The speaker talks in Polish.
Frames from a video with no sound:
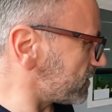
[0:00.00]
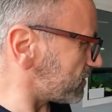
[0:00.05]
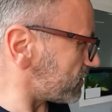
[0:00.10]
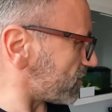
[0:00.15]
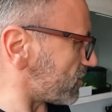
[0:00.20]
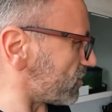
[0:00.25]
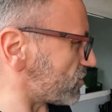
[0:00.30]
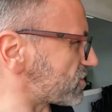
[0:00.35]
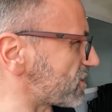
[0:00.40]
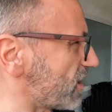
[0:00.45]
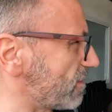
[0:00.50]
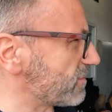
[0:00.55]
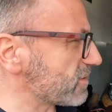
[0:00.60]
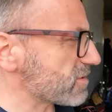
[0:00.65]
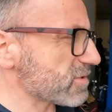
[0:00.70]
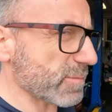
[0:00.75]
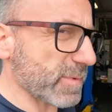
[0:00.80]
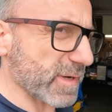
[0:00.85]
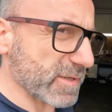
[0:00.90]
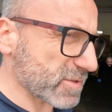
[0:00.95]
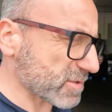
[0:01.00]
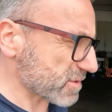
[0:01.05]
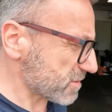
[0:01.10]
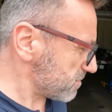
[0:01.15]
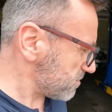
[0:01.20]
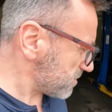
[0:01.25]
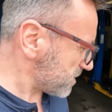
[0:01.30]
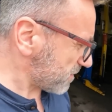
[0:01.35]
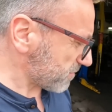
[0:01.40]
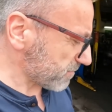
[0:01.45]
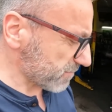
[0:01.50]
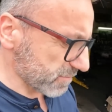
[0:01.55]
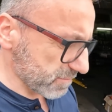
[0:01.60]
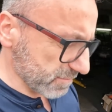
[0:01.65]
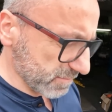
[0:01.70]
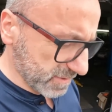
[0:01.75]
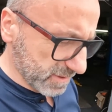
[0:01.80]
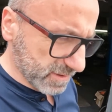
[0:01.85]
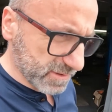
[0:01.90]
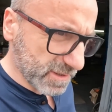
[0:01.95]
to chodź Kamil zobacz żebym tam
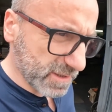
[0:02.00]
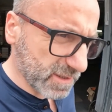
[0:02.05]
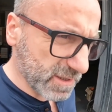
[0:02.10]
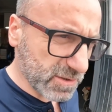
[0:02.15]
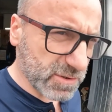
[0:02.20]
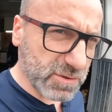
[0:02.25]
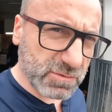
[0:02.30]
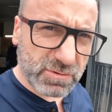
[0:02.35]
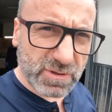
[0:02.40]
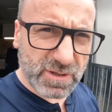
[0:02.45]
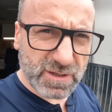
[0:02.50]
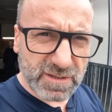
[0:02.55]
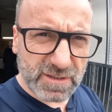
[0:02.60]
nie zahaczył